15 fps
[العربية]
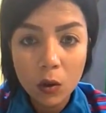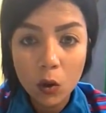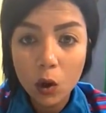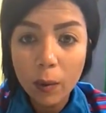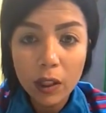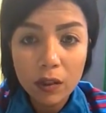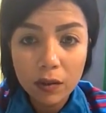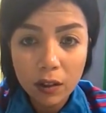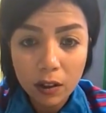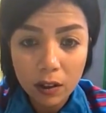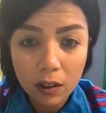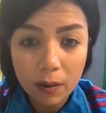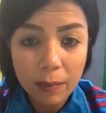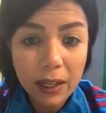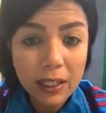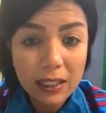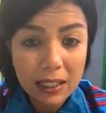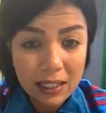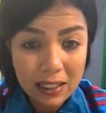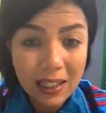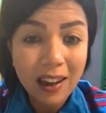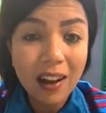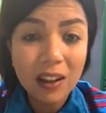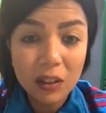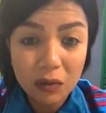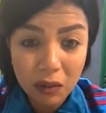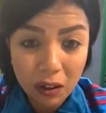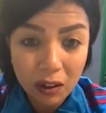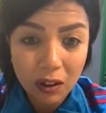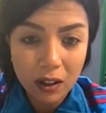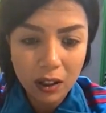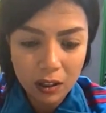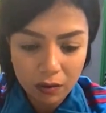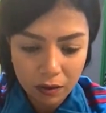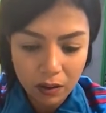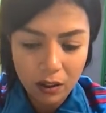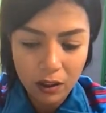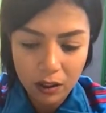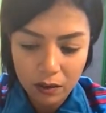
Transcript: كلهم أطفال بلا استثناء أطفال أطفال